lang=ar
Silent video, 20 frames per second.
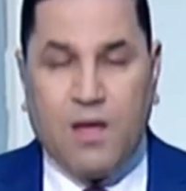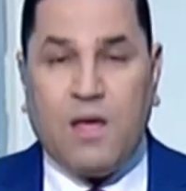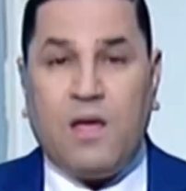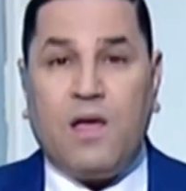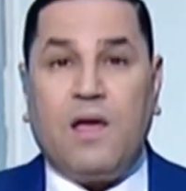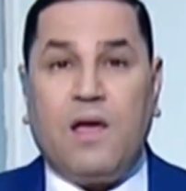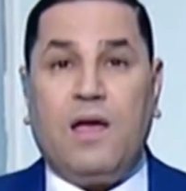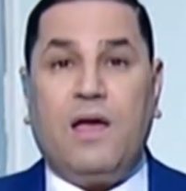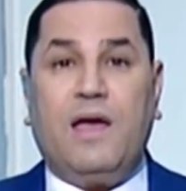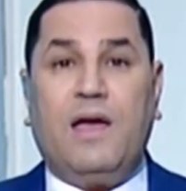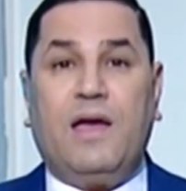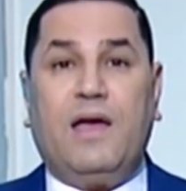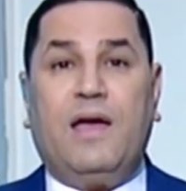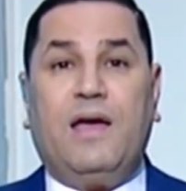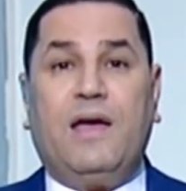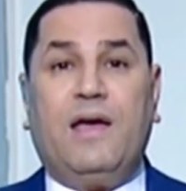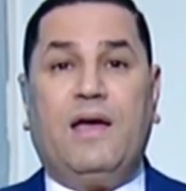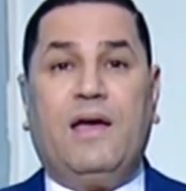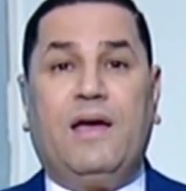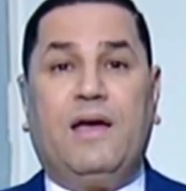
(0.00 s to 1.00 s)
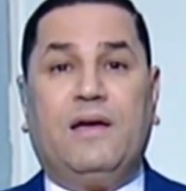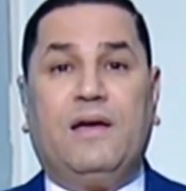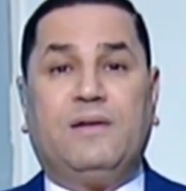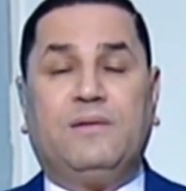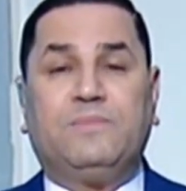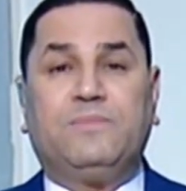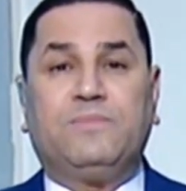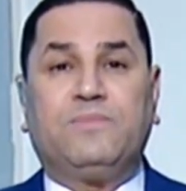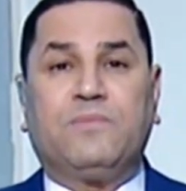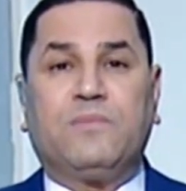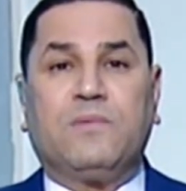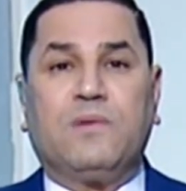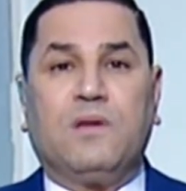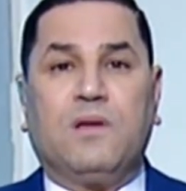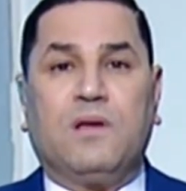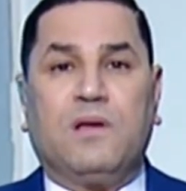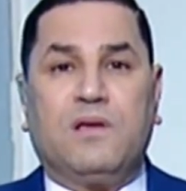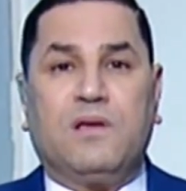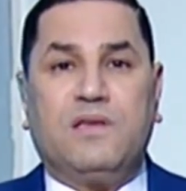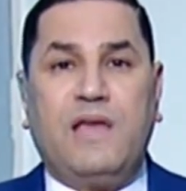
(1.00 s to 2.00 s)
آه
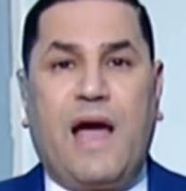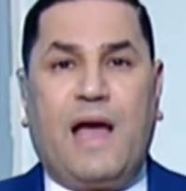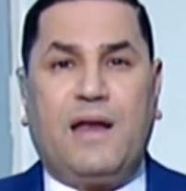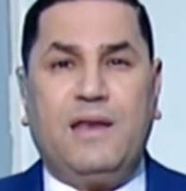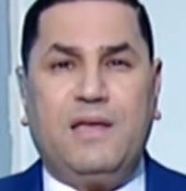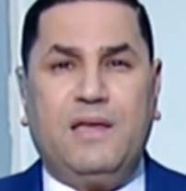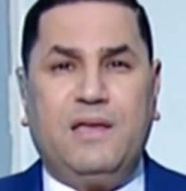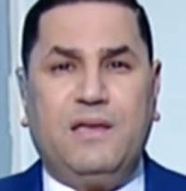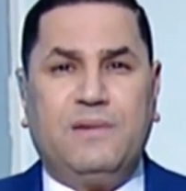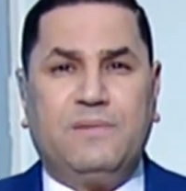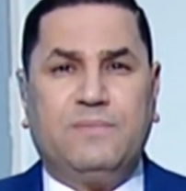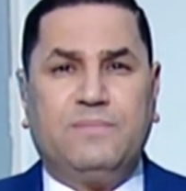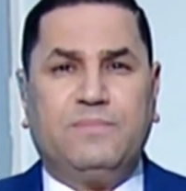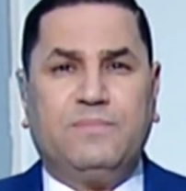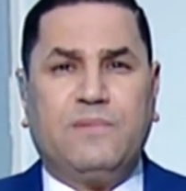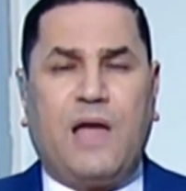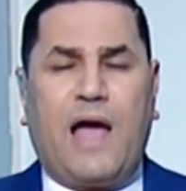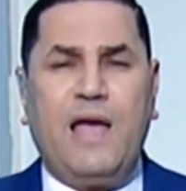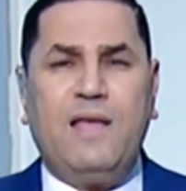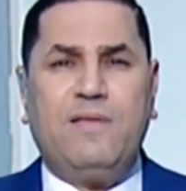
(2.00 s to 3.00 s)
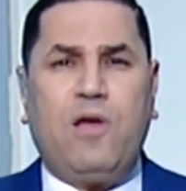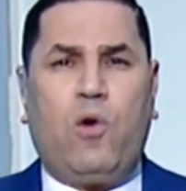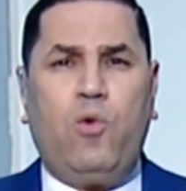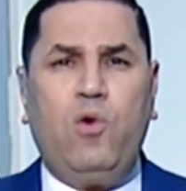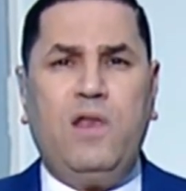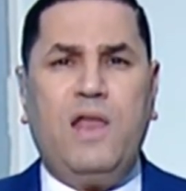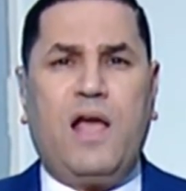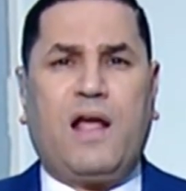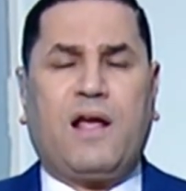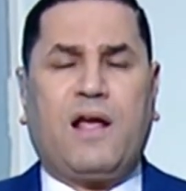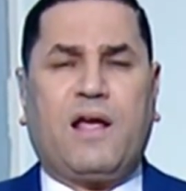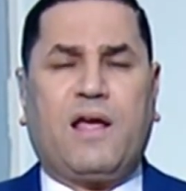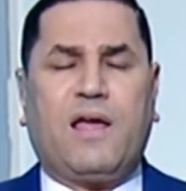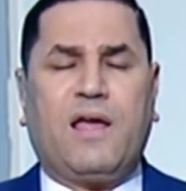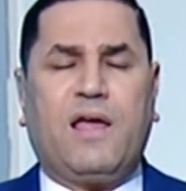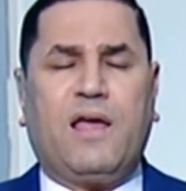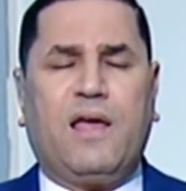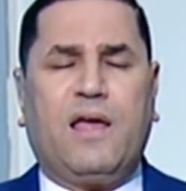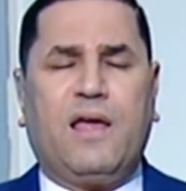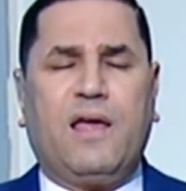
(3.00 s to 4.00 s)
يعني عايز أقول لك
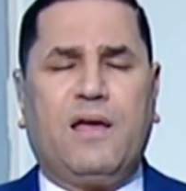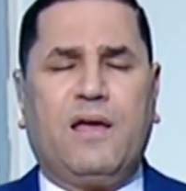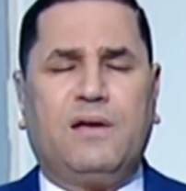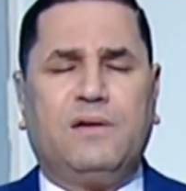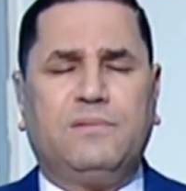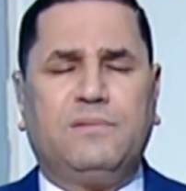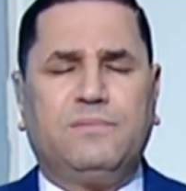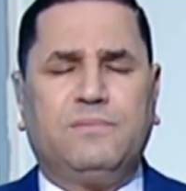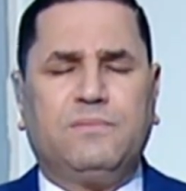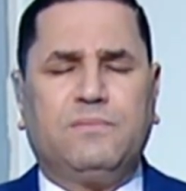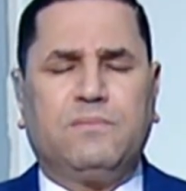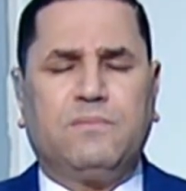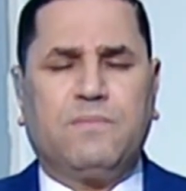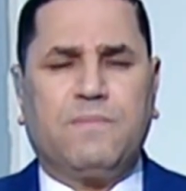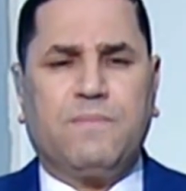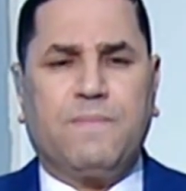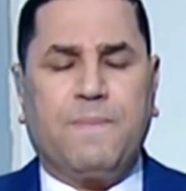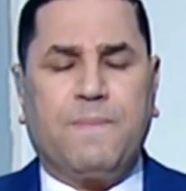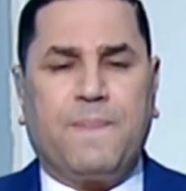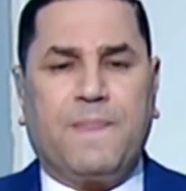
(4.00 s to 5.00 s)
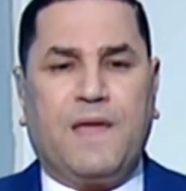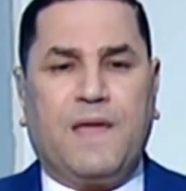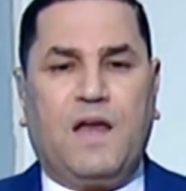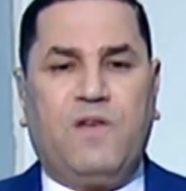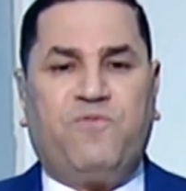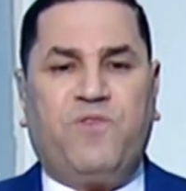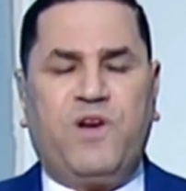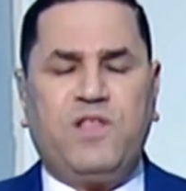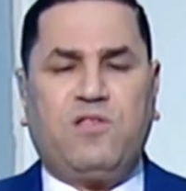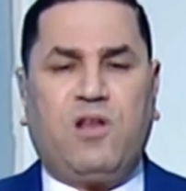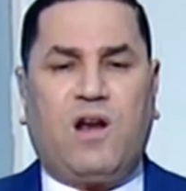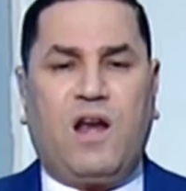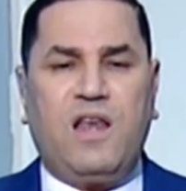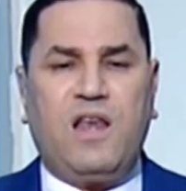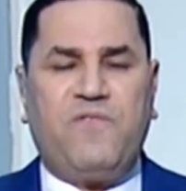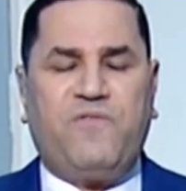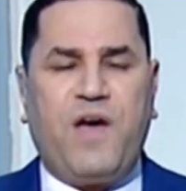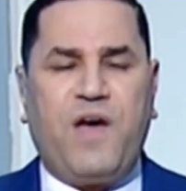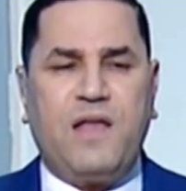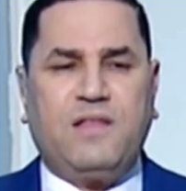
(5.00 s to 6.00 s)
آه، الفترة اللي
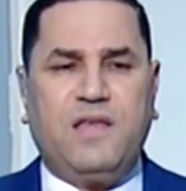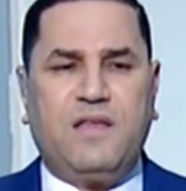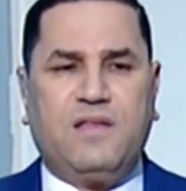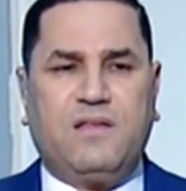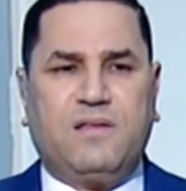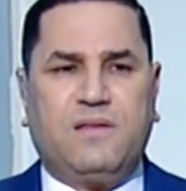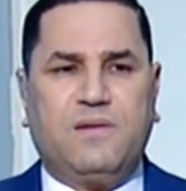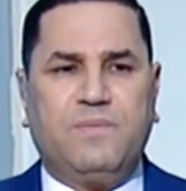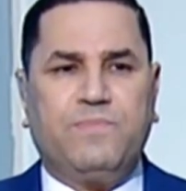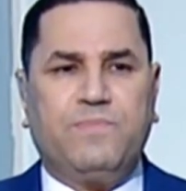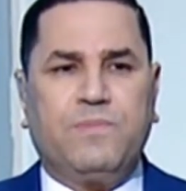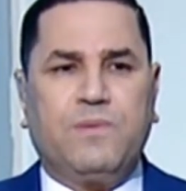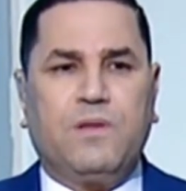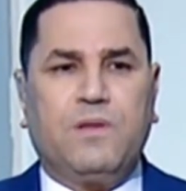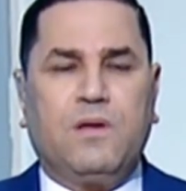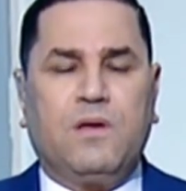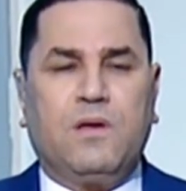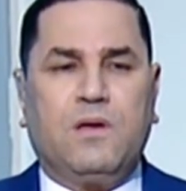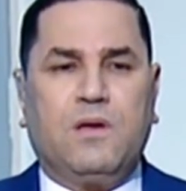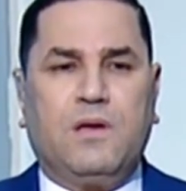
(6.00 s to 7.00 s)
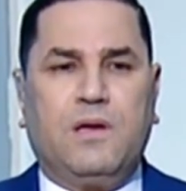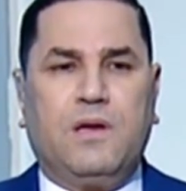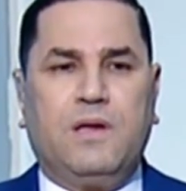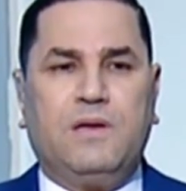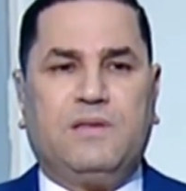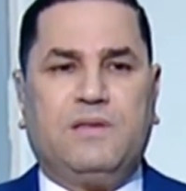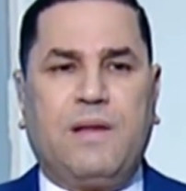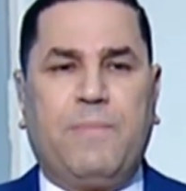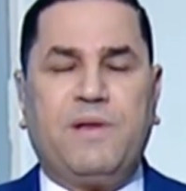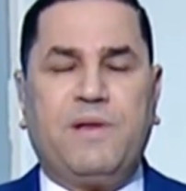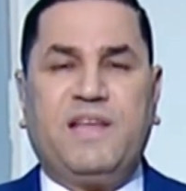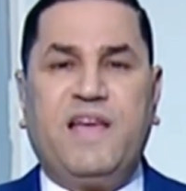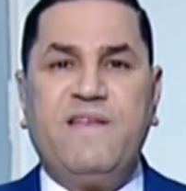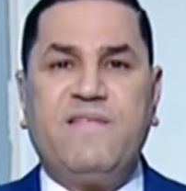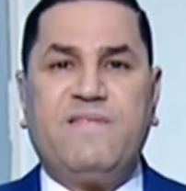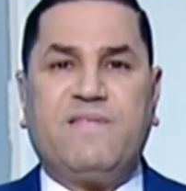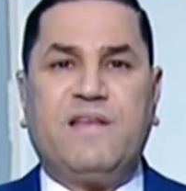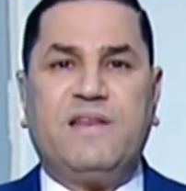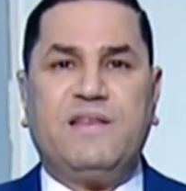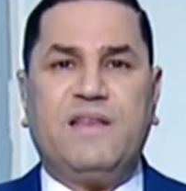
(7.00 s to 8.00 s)
فاتت أنت
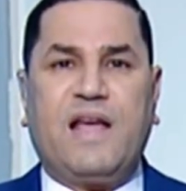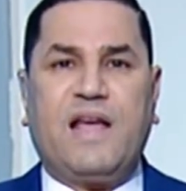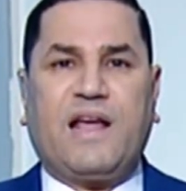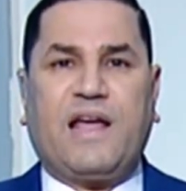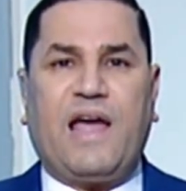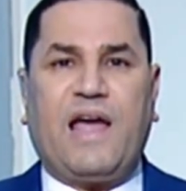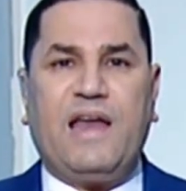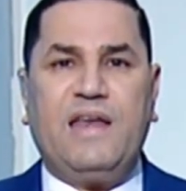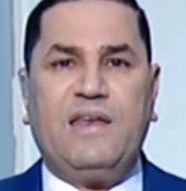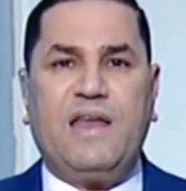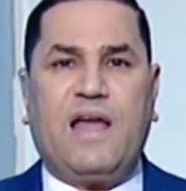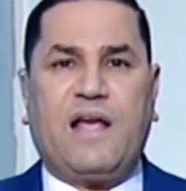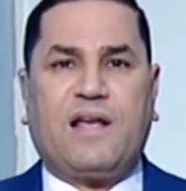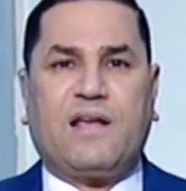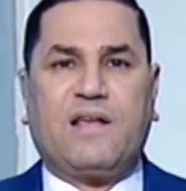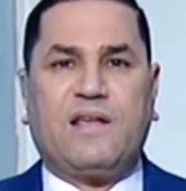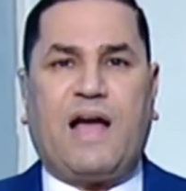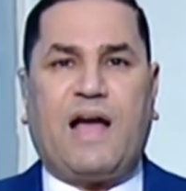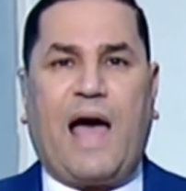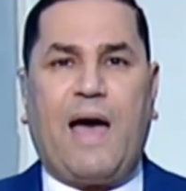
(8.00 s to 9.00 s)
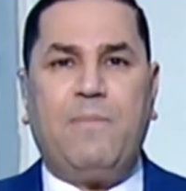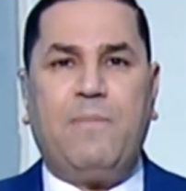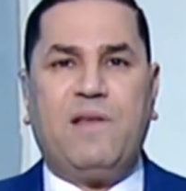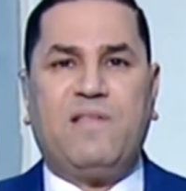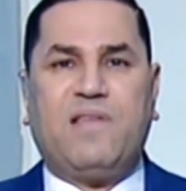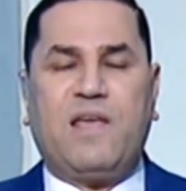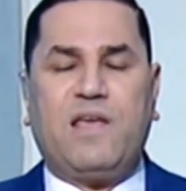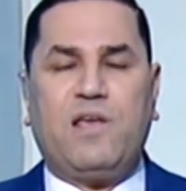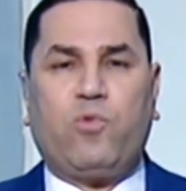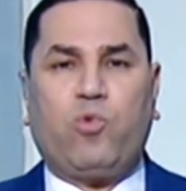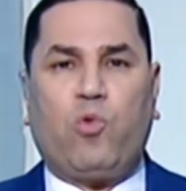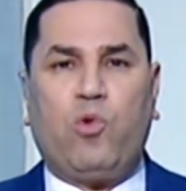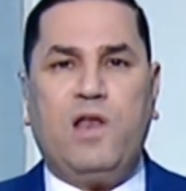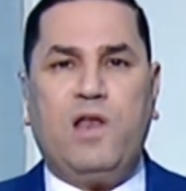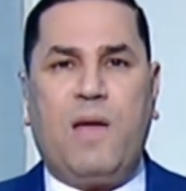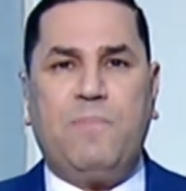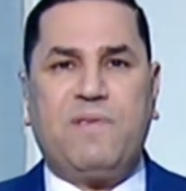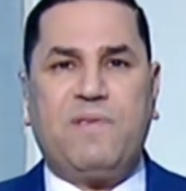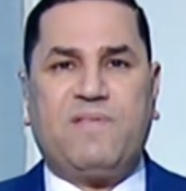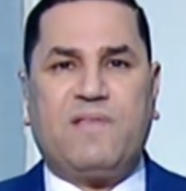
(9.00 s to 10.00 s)
بتحس إنك كأنك عامل زي
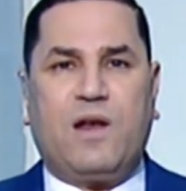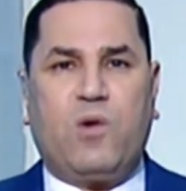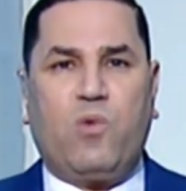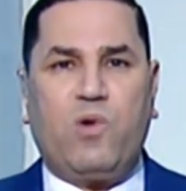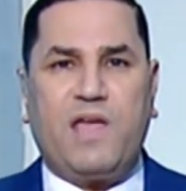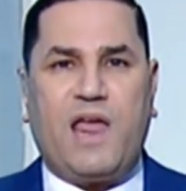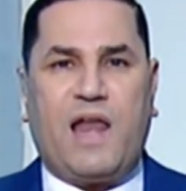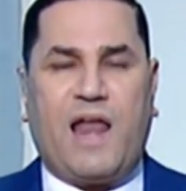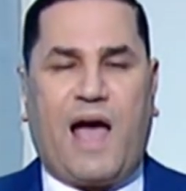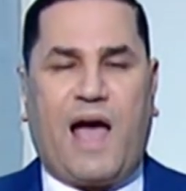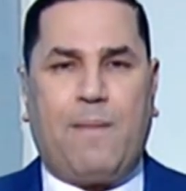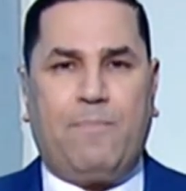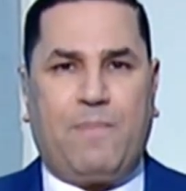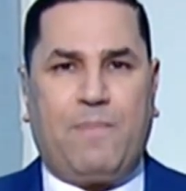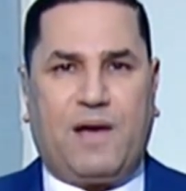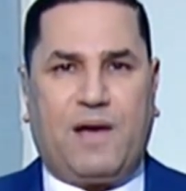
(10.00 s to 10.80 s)
طلاب الثانوية العامة